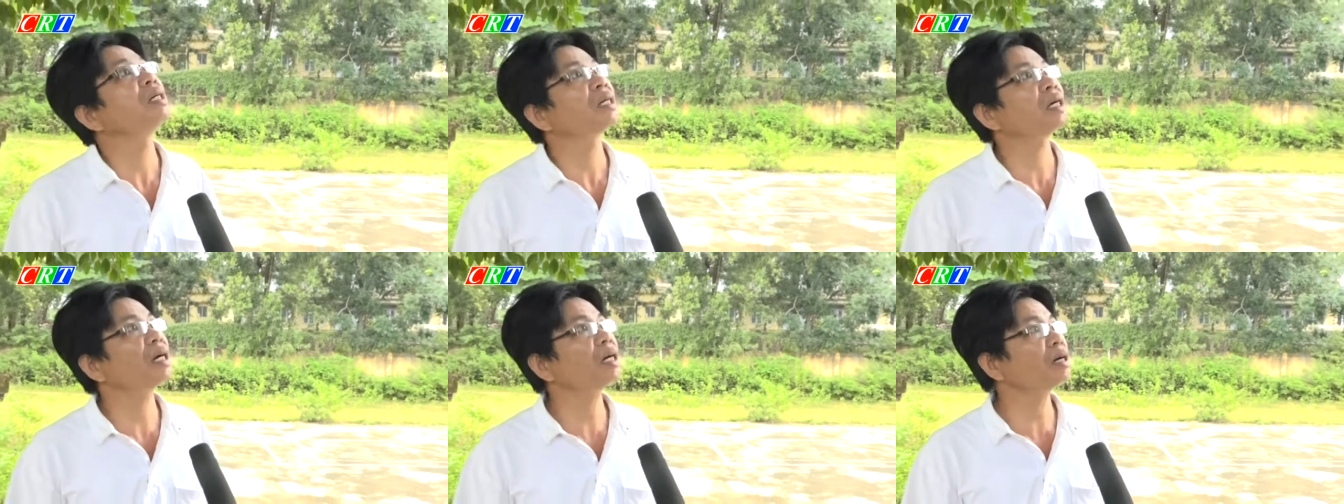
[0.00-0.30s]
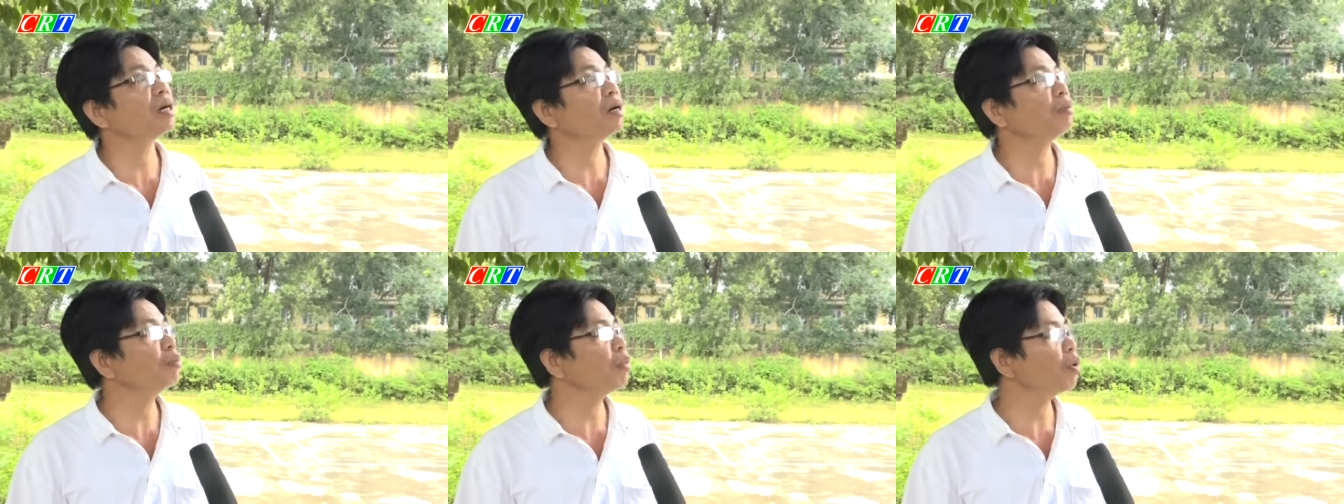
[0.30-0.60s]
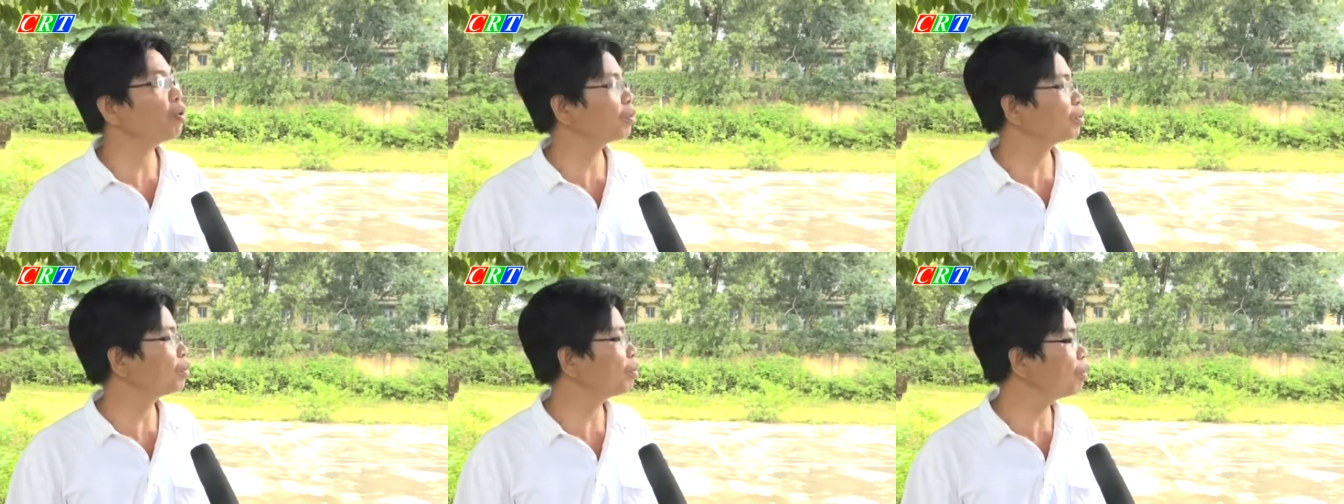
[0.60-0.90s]
các cán
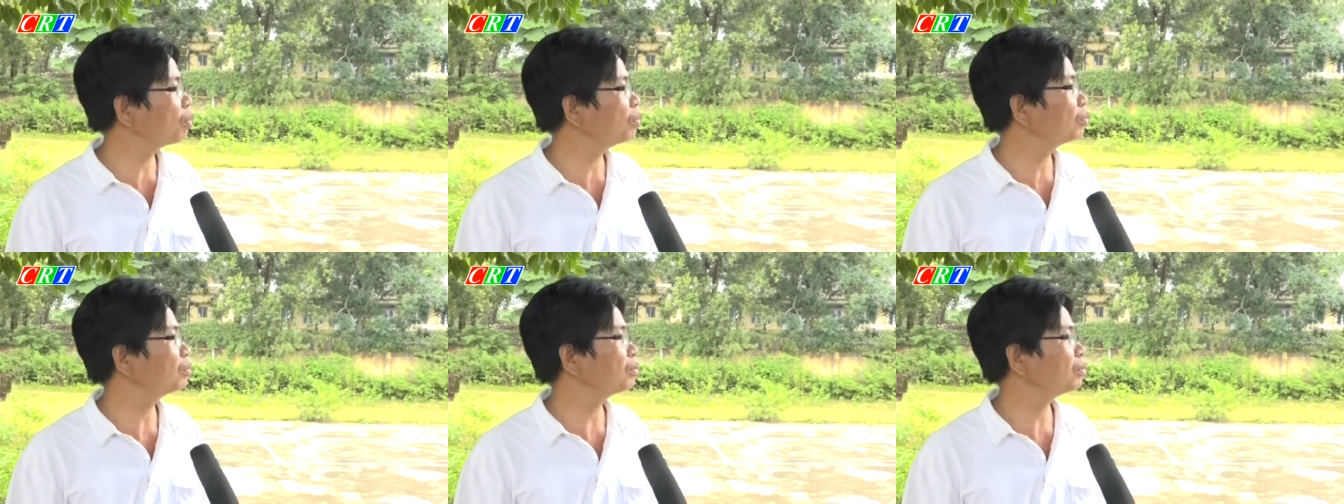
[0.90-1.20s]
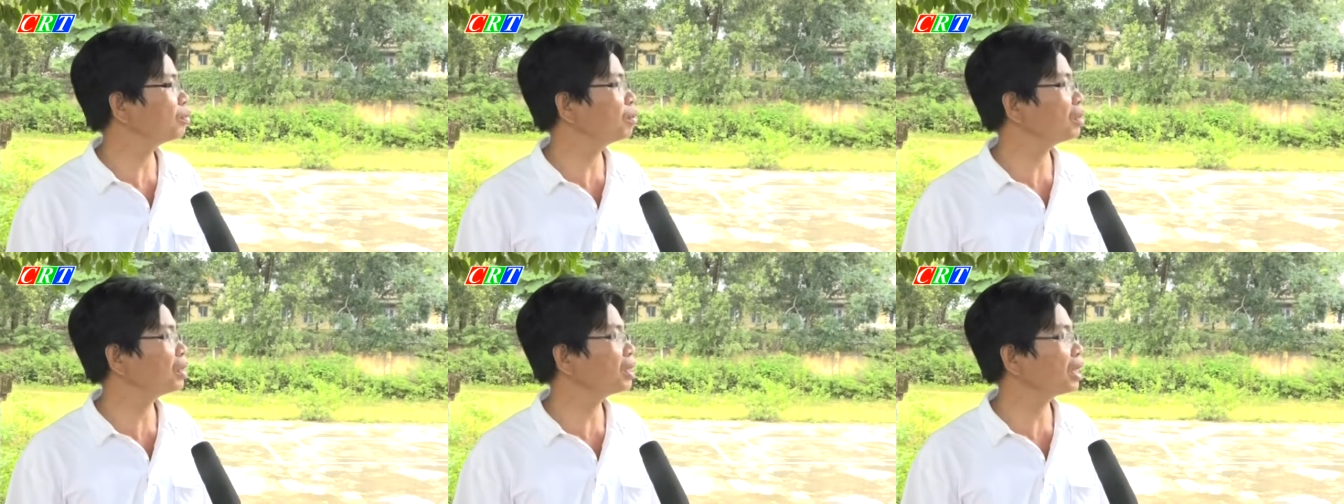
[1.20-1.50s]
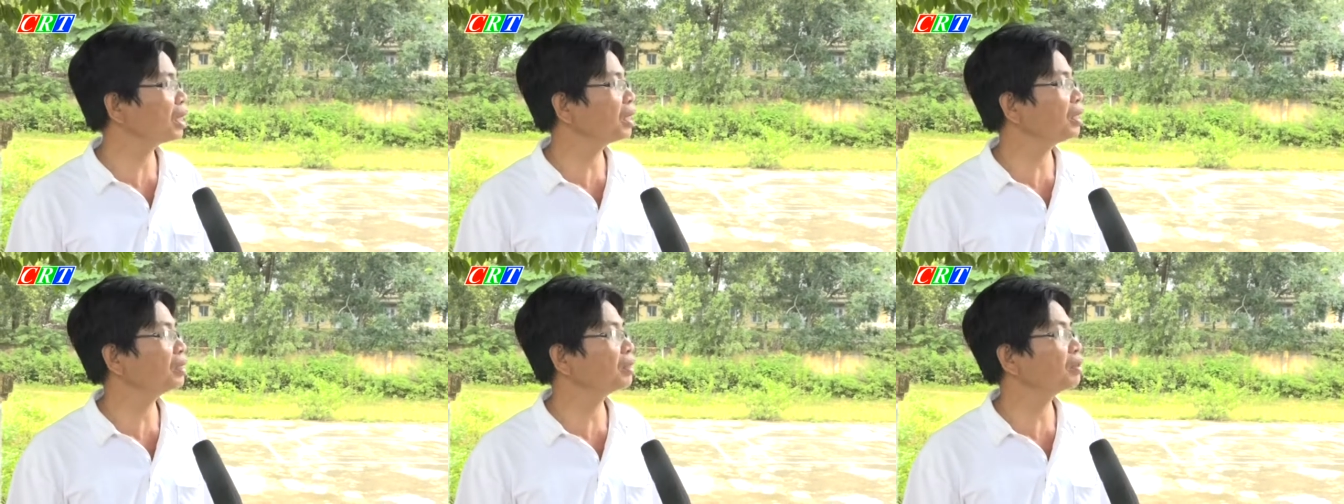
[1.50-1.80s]
bộ thôn xuống
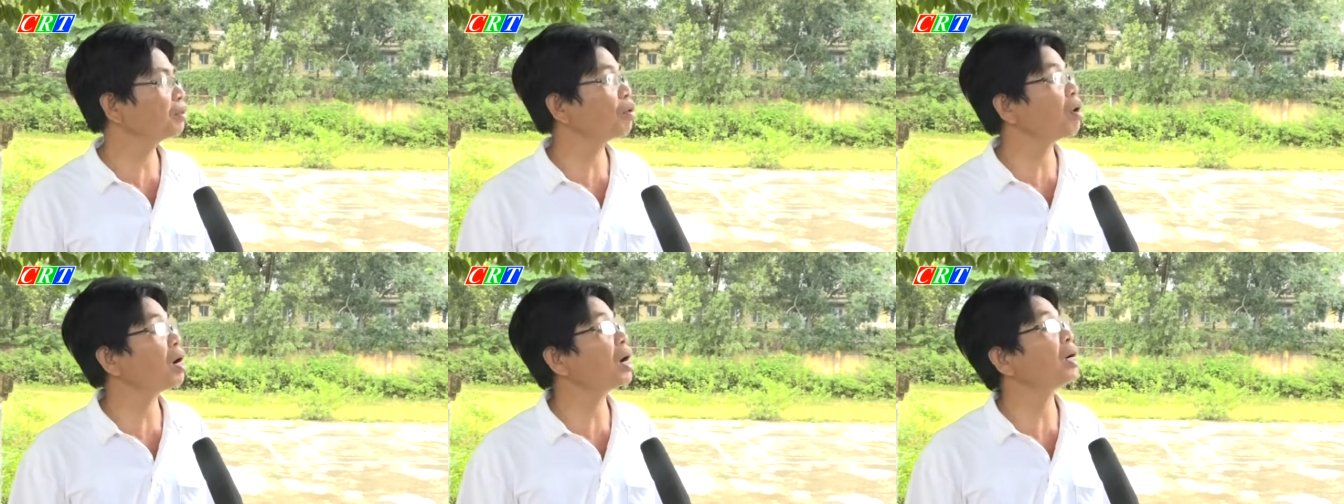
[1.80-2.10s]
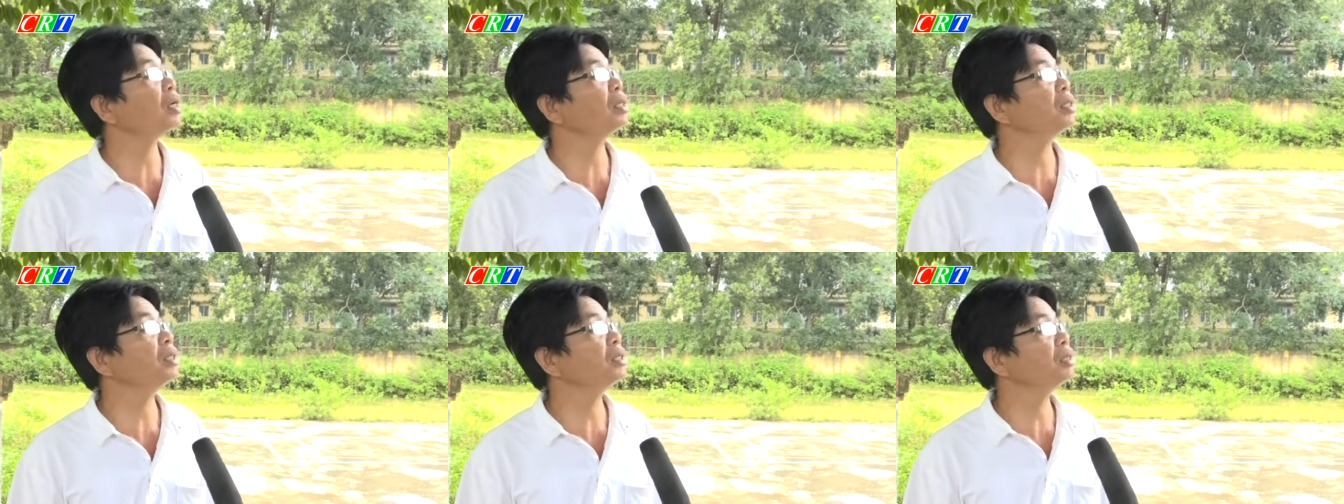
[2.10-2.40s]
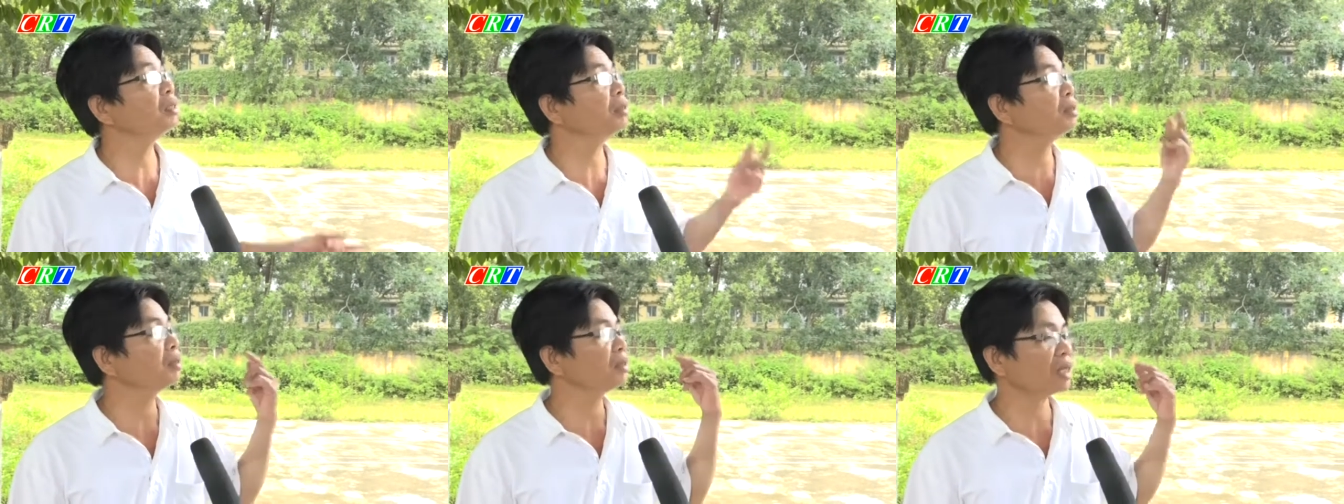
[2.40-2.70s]
đây loa
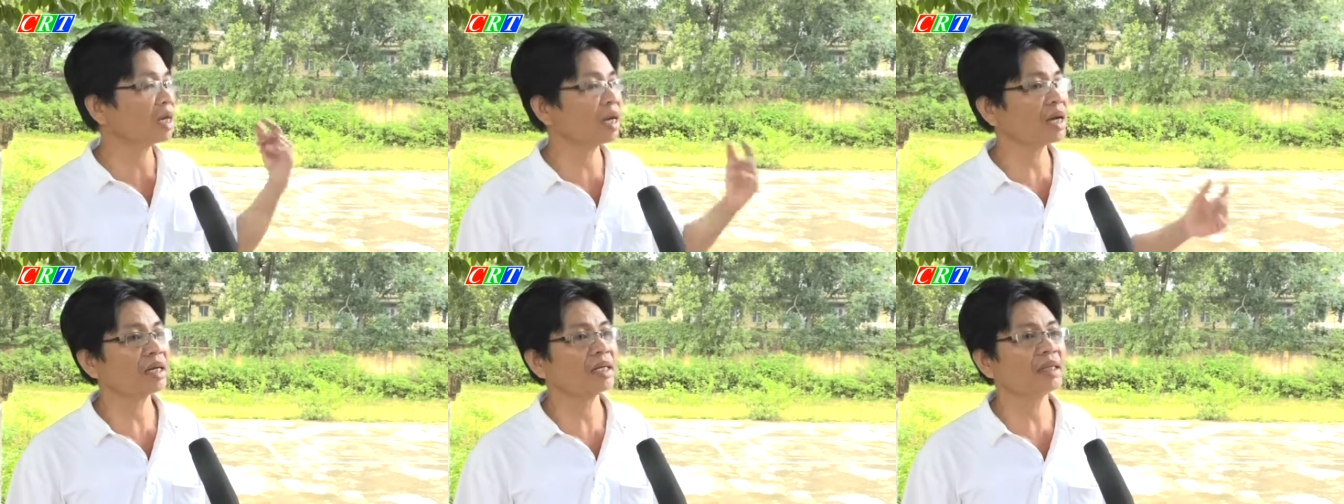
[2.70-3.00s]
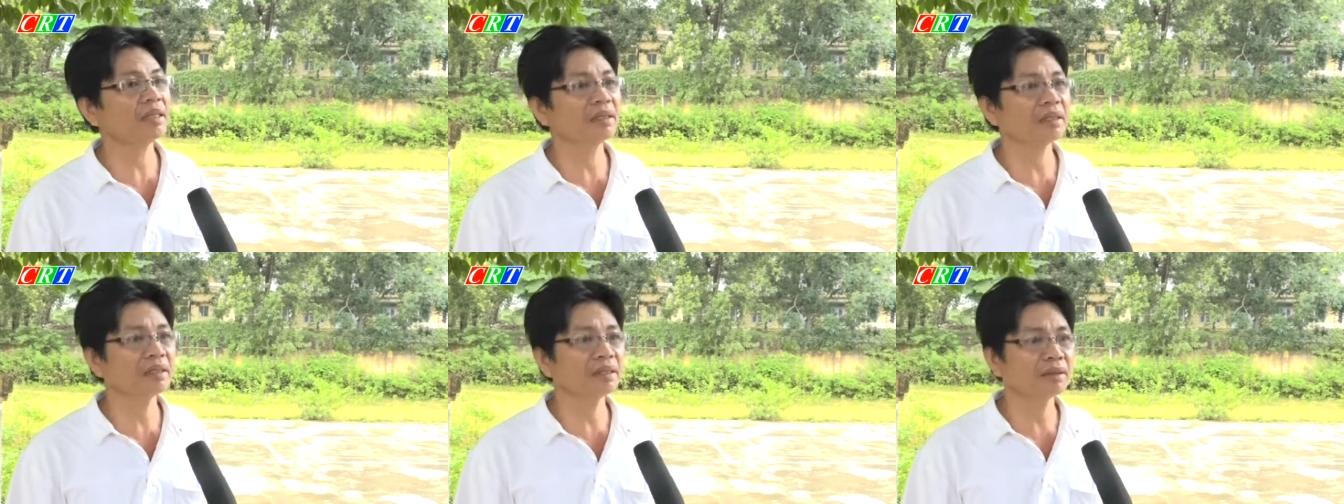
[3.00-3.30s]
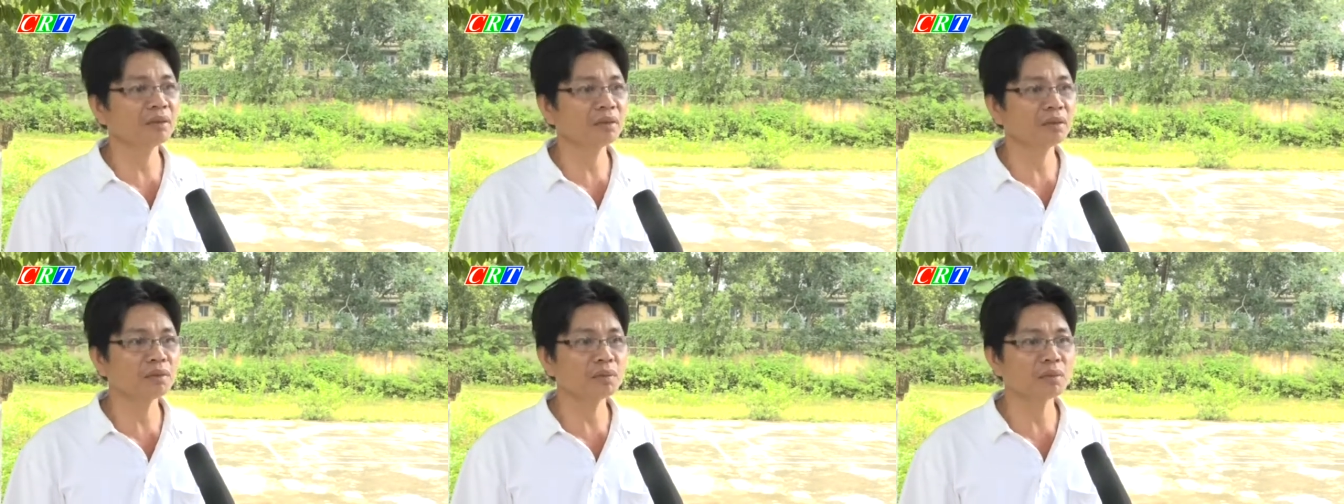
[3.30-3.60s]
trên đài đấy thì
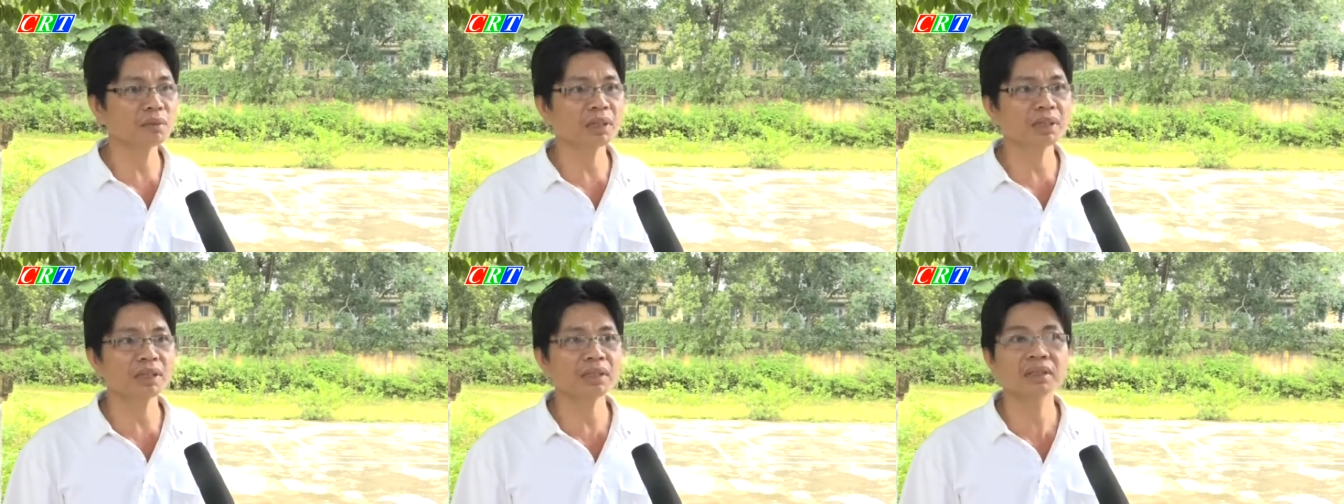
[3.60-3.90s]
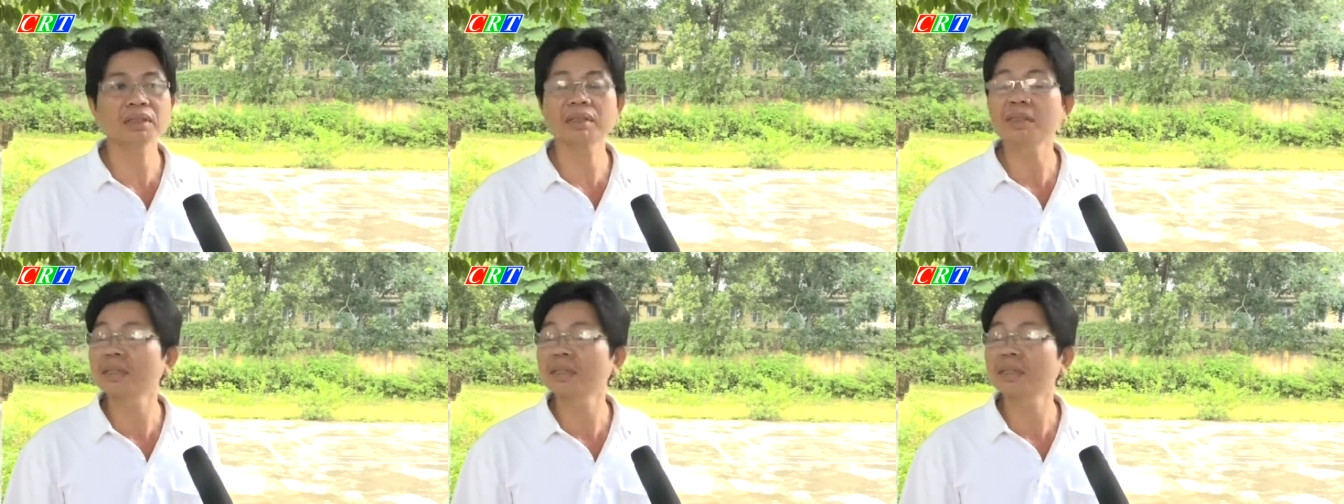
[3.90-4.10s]
nói chung là